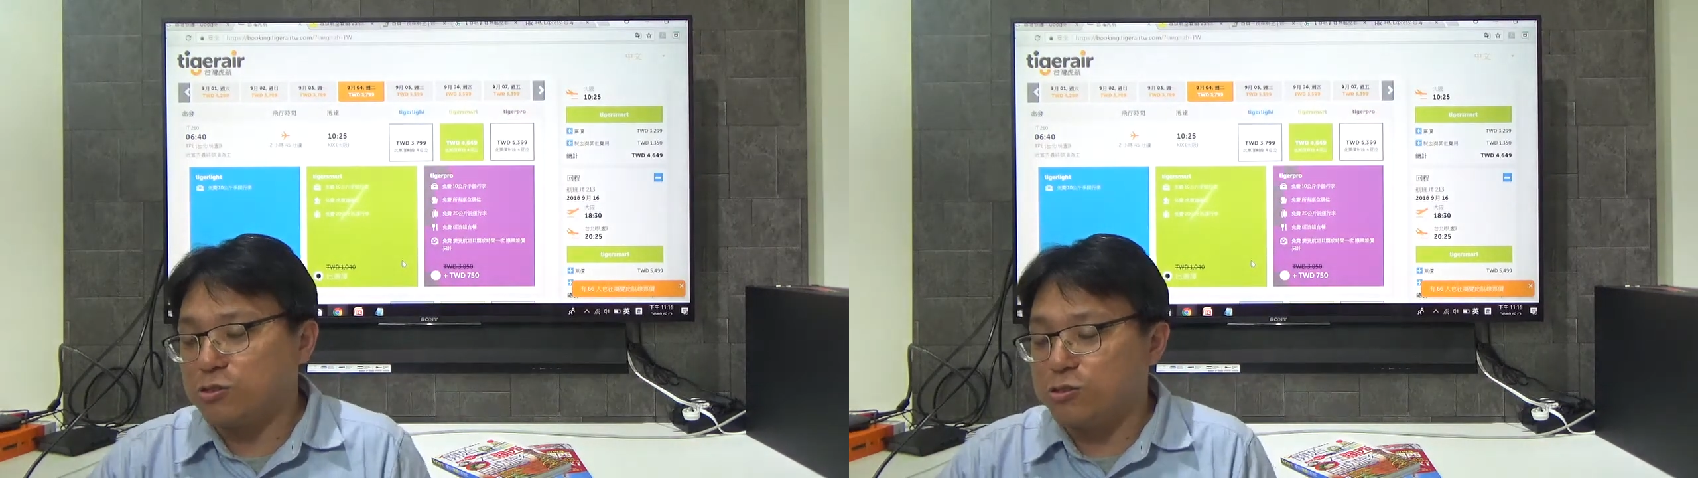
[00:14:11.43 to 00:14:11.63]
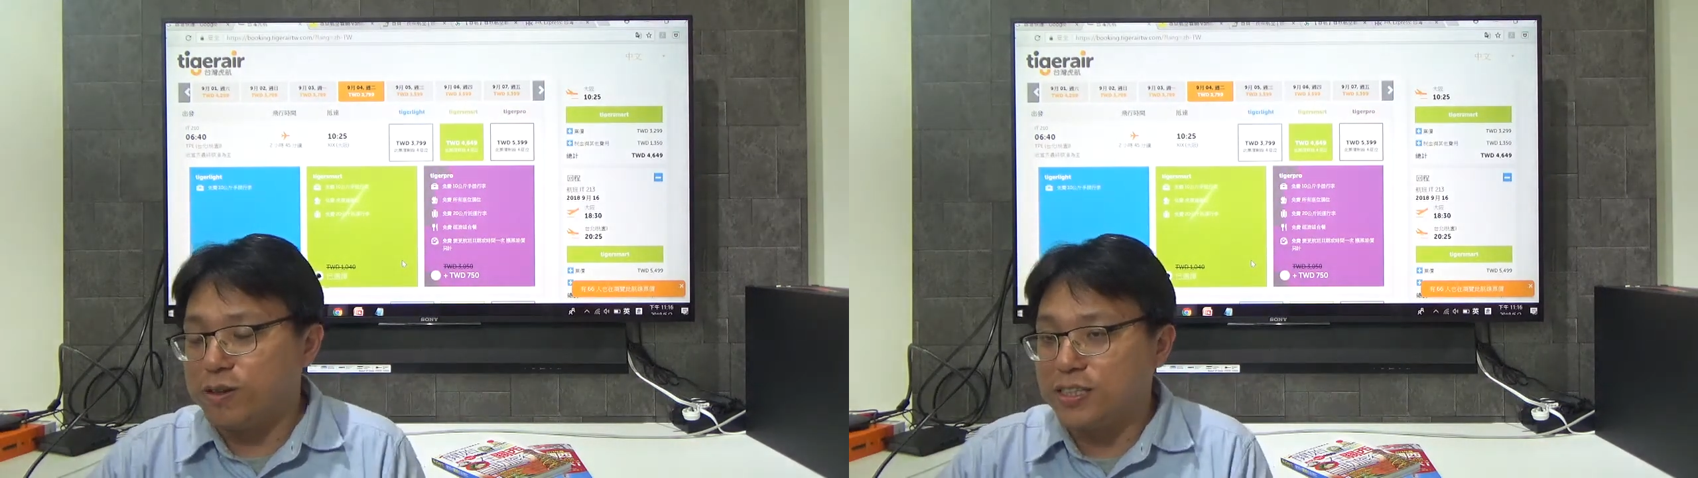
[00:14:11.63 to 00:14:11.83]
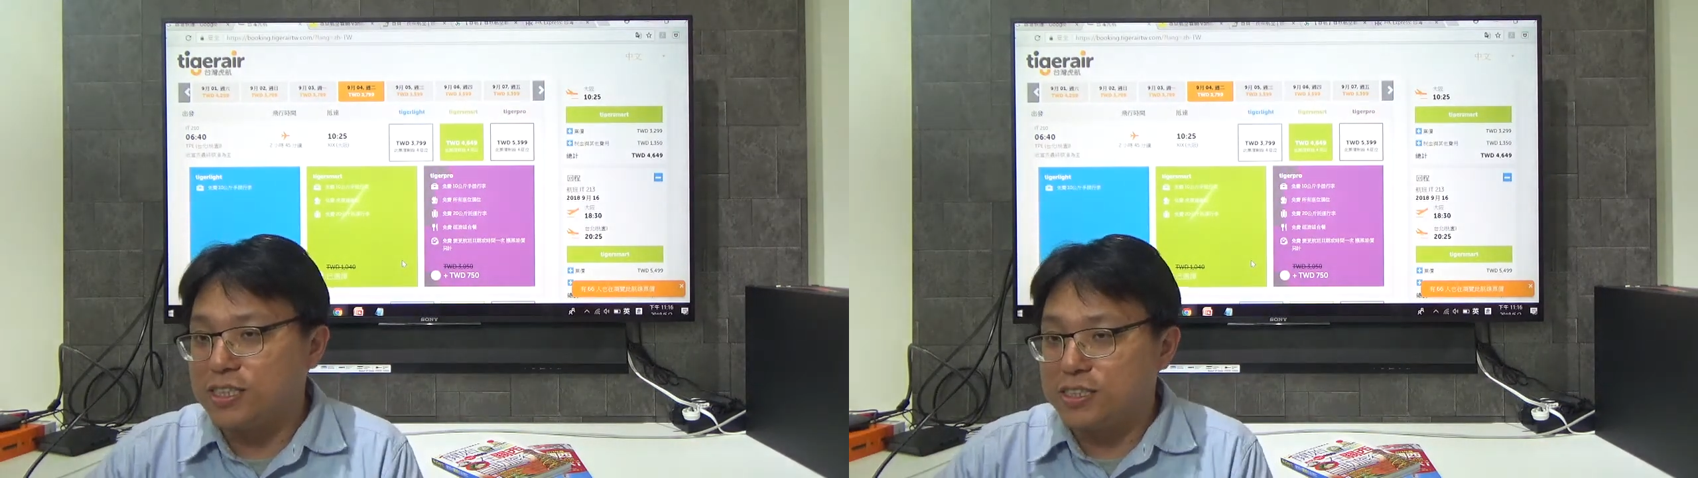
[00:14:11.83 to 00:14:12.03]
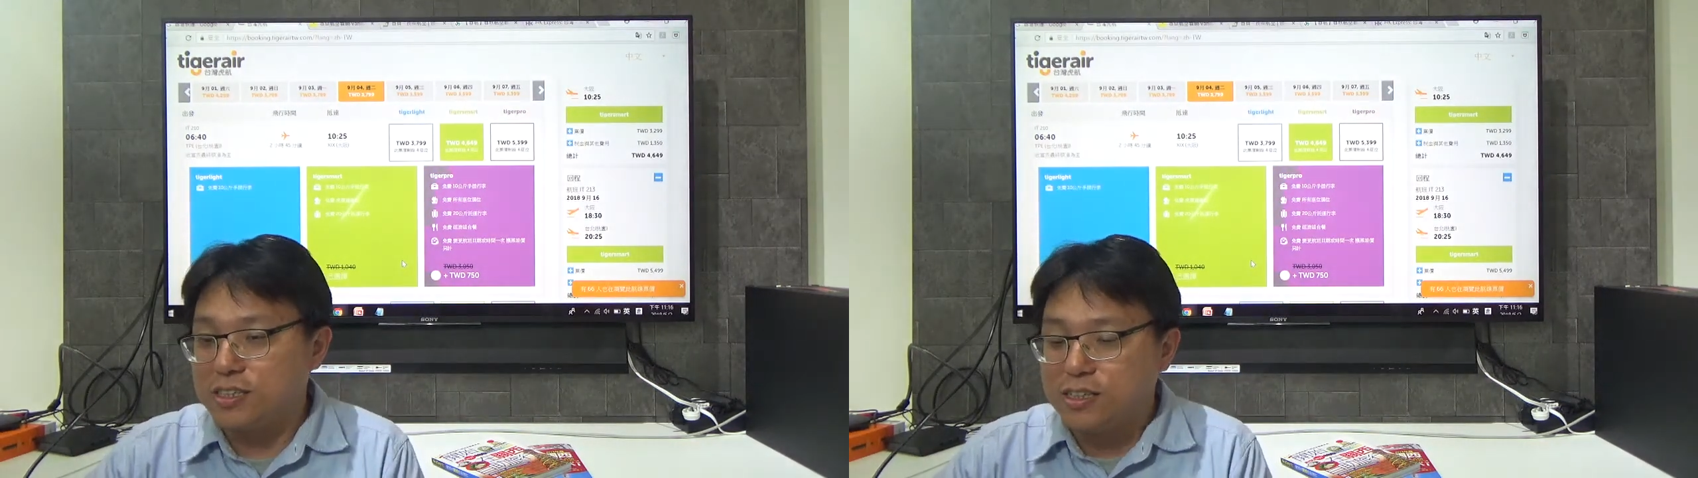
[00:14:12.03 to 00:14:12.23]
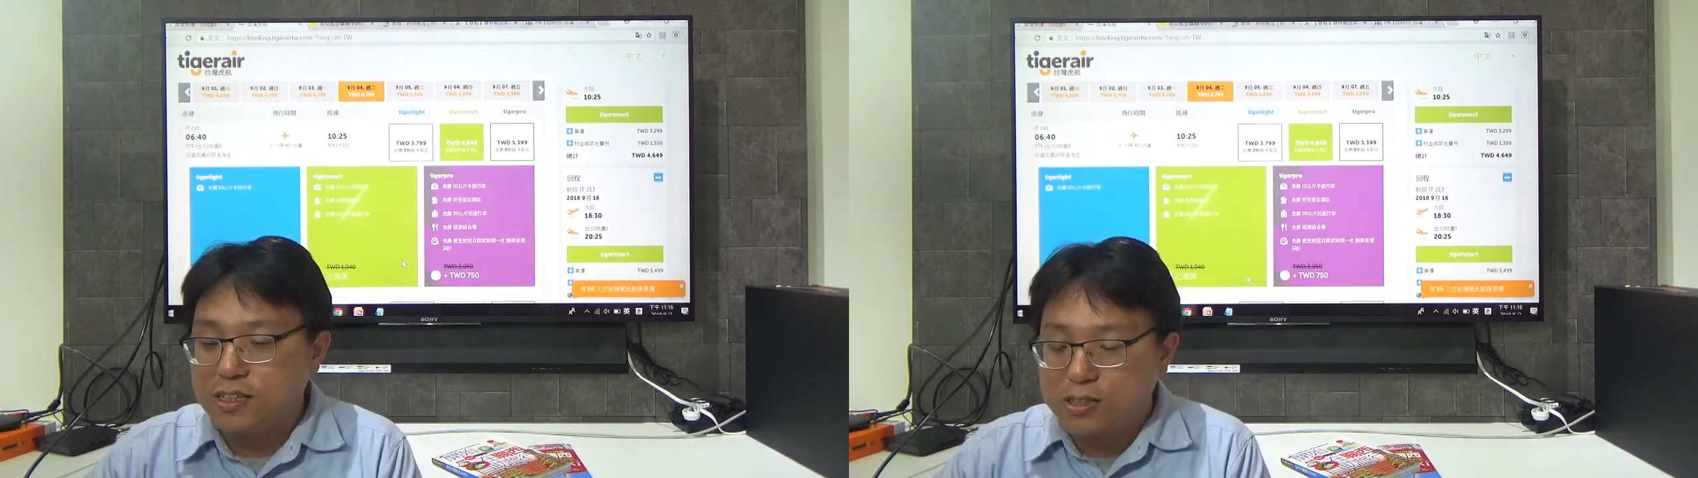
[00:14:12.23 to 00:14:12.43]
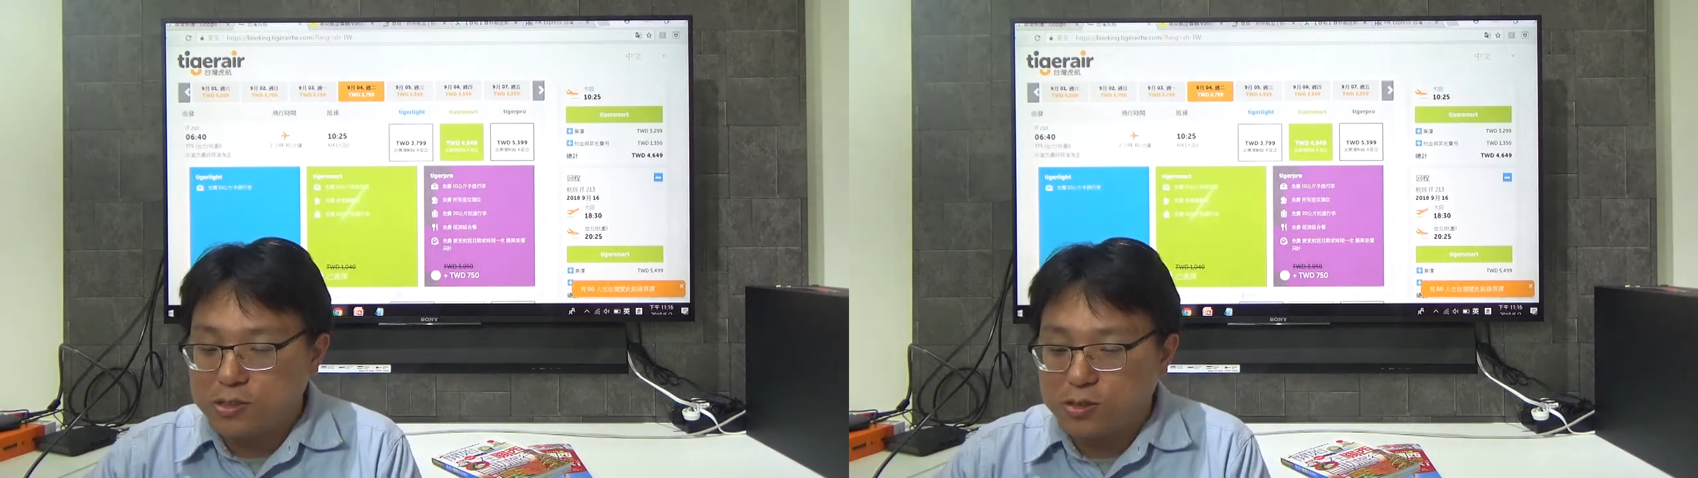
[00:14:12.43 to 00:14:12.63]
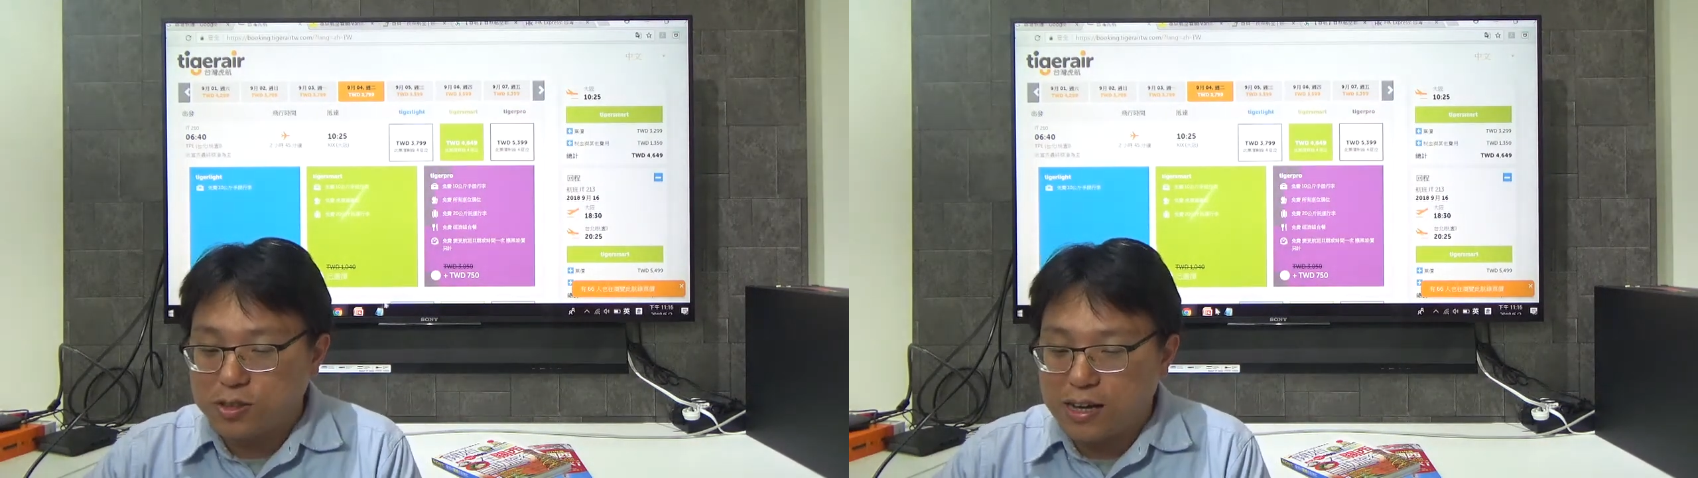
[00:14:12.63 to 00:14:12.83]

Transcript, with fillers: 除非是说